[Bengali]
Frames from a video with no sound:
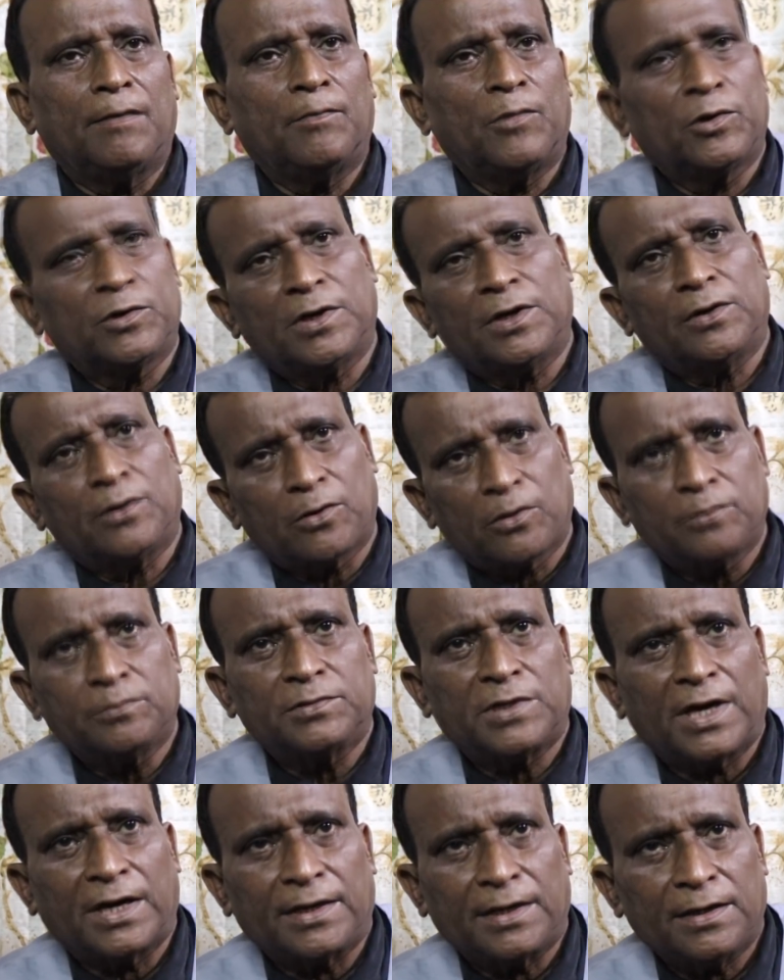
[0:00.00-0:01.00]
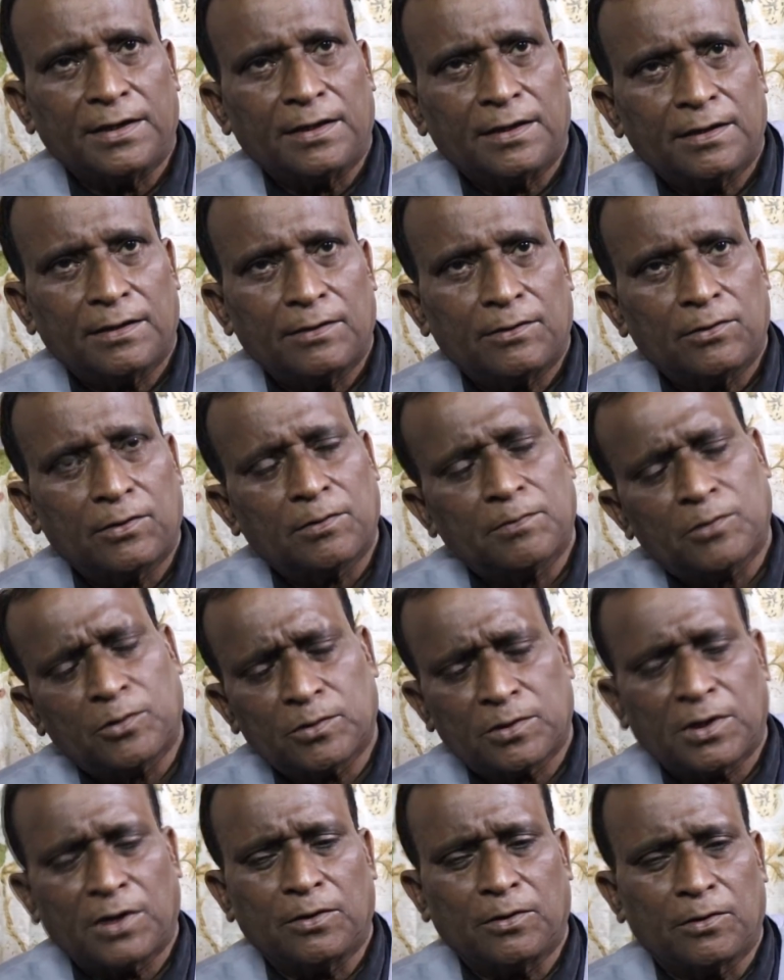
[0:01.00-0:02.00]
মনটা নরম থাকে ওনার
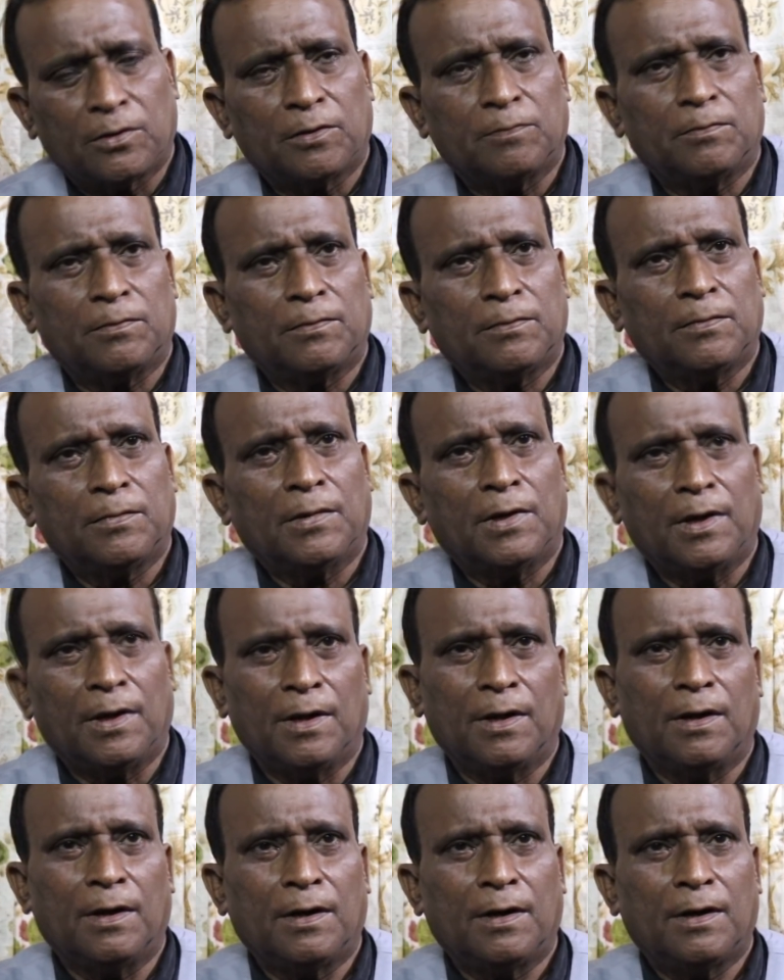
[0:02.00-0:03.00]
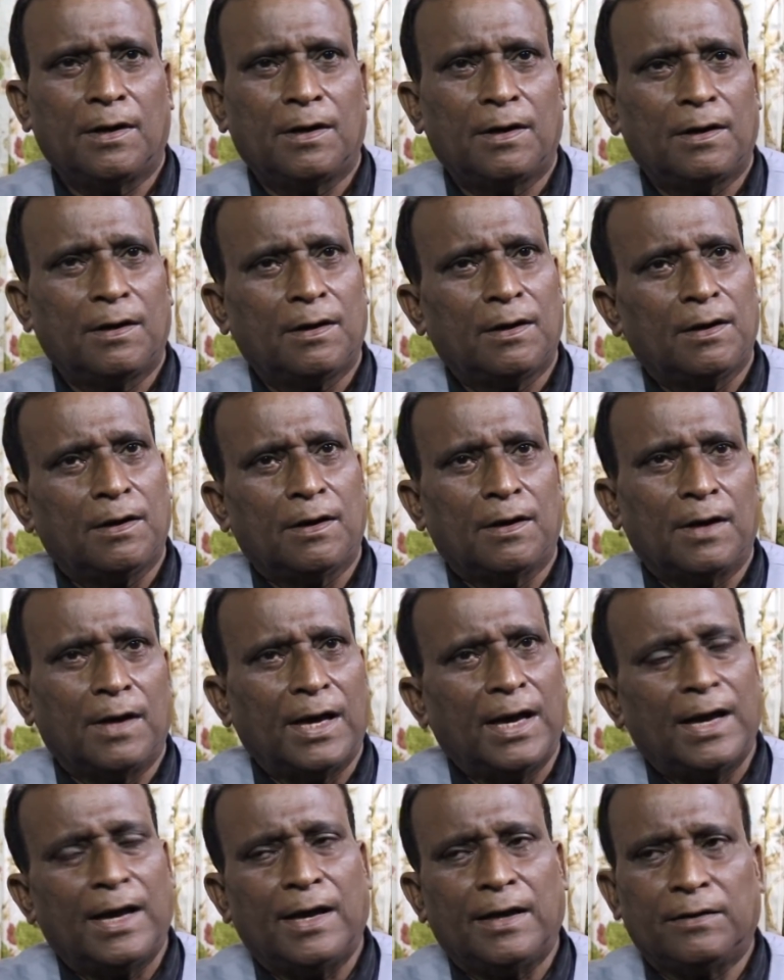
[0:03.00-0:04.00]
মনটা নরম হ্যাঁ।,
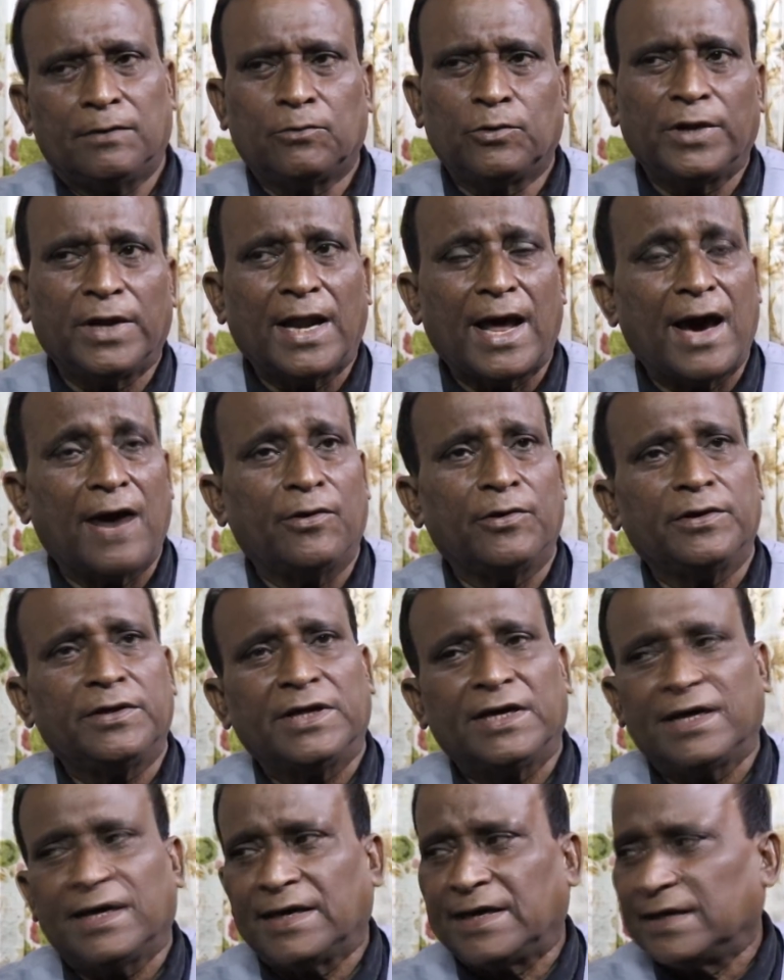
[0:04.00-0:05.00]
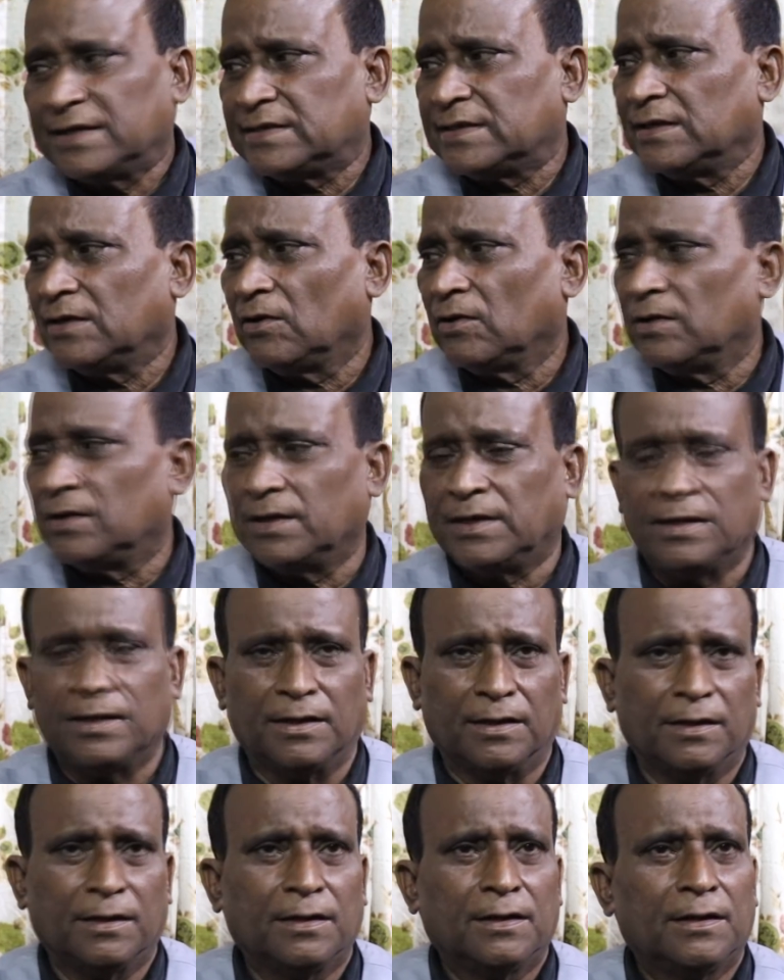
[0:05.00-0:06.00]
হ্যাঁ হ্যাঁ উনি না উনি টিকে গেছে অলরেডি
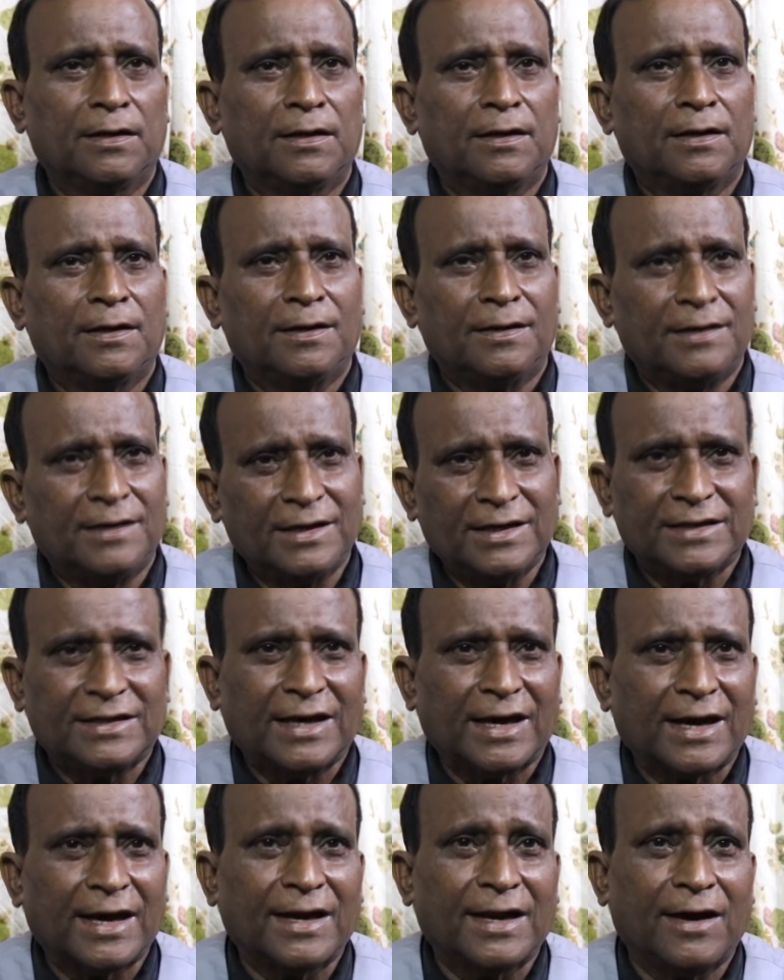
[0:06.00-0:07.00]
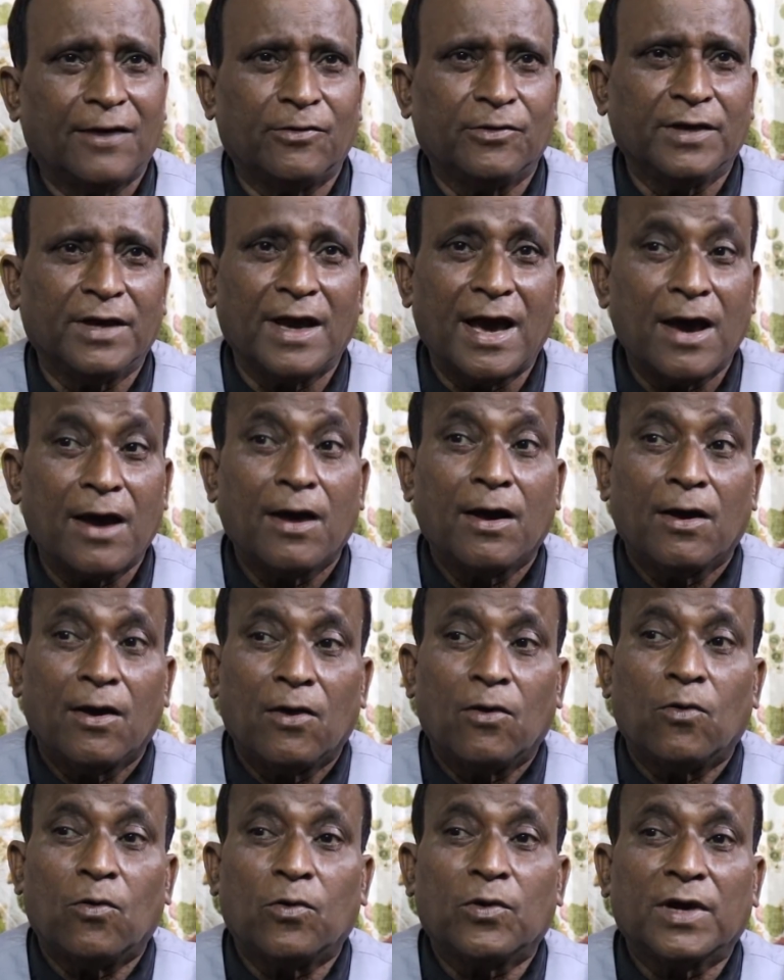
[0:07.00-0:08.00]
টিকে থাকা না উনি
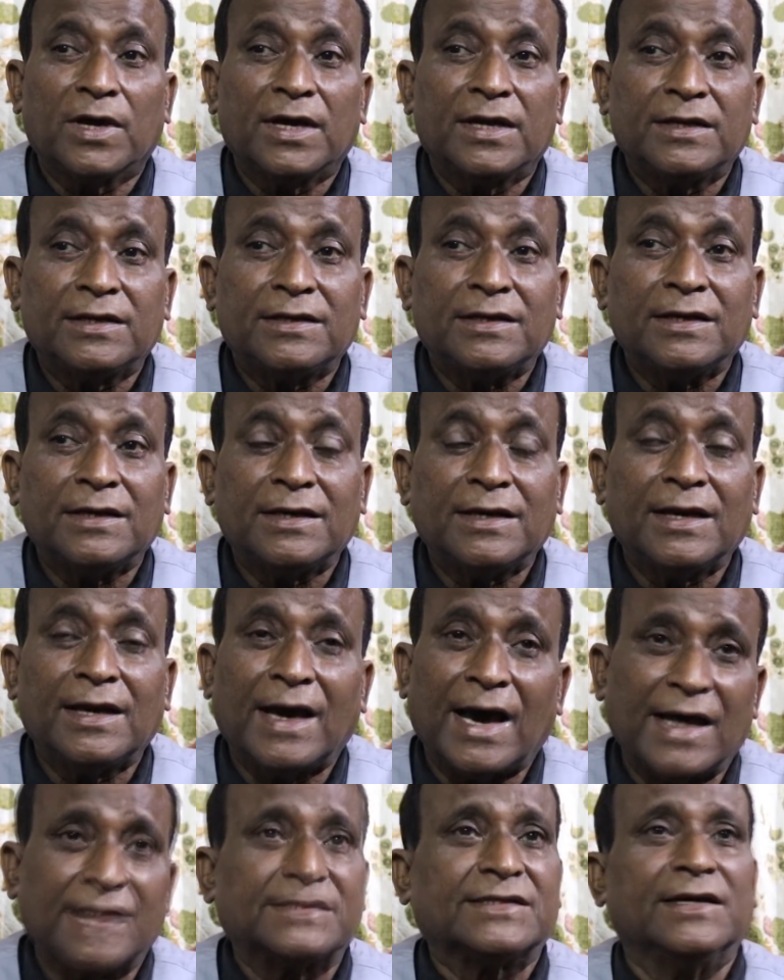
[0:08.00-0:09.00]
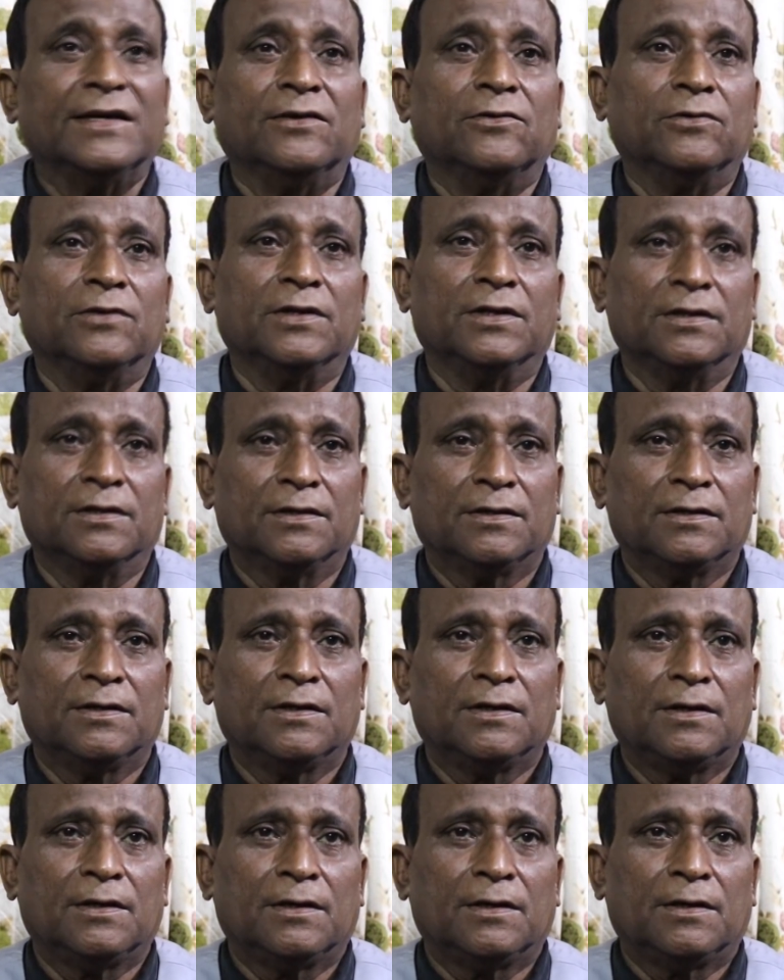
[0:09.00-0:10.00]
উনিকে টিকে আছেন উনি
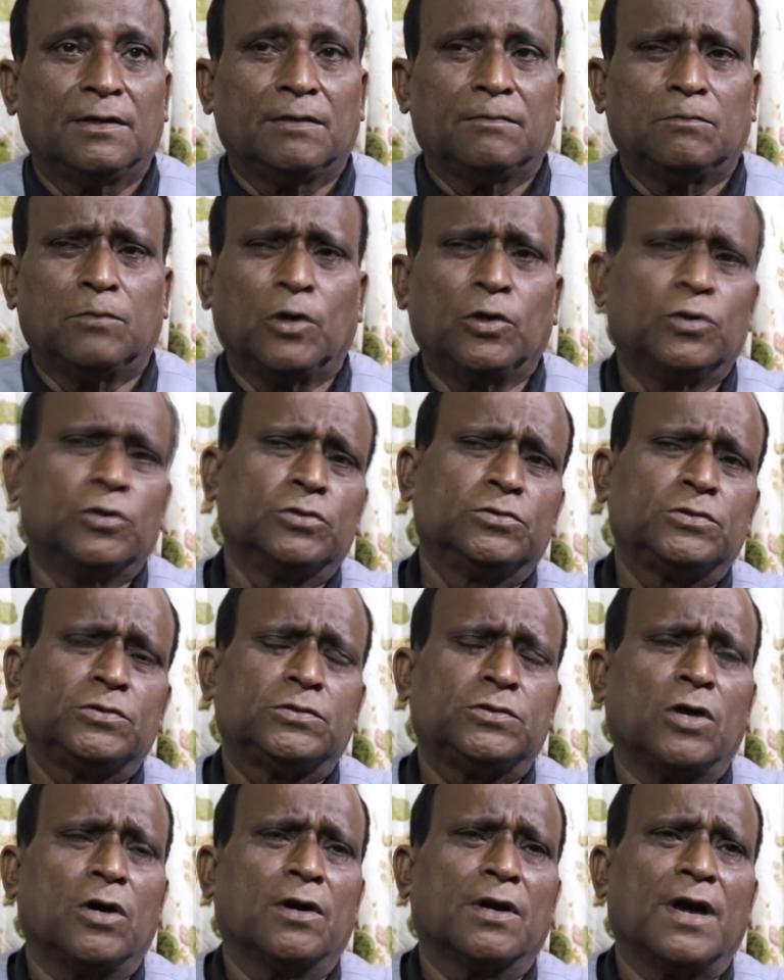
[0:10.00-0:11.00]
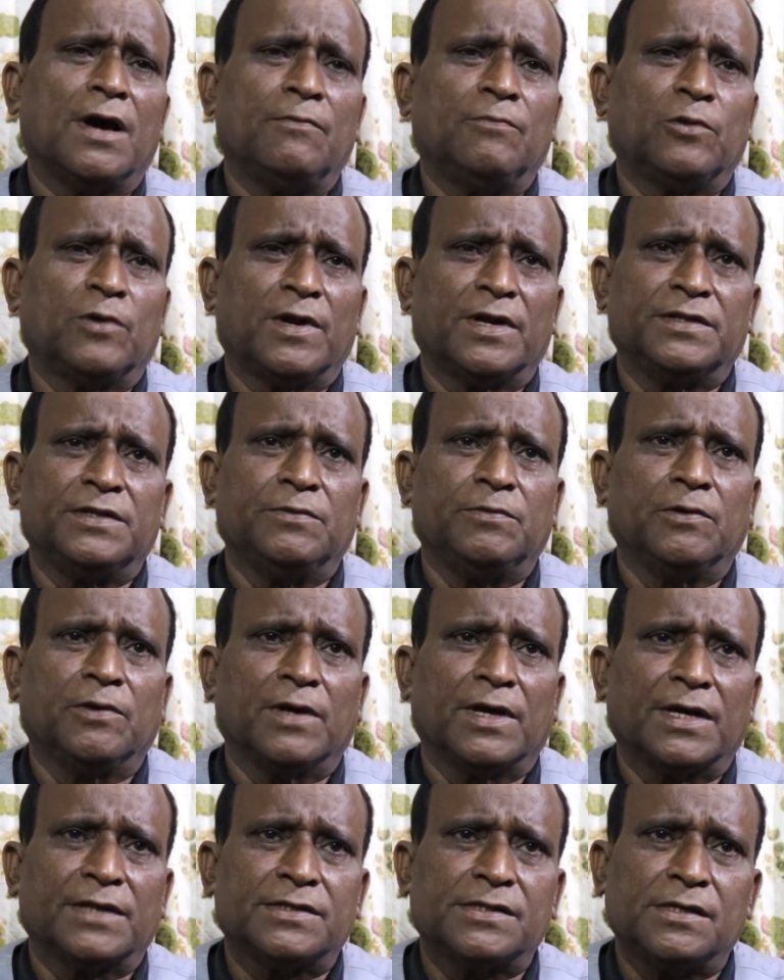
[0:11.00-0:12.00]
বহুত সংগ্রাম ওনার জীবনে
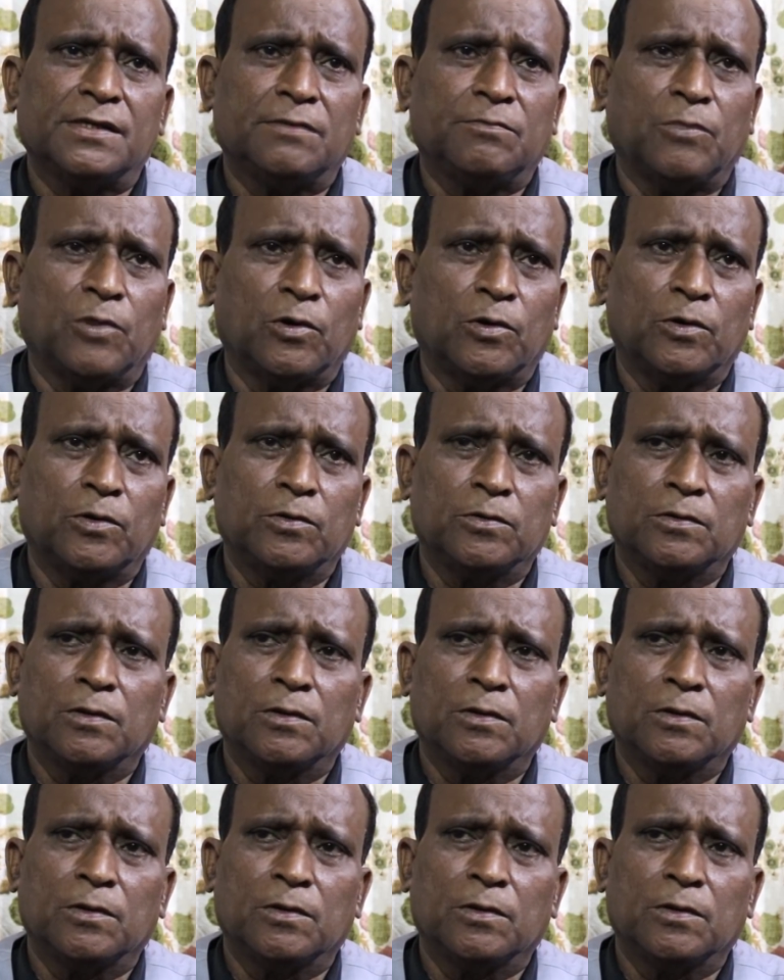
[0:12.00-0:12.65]
গেছে বহু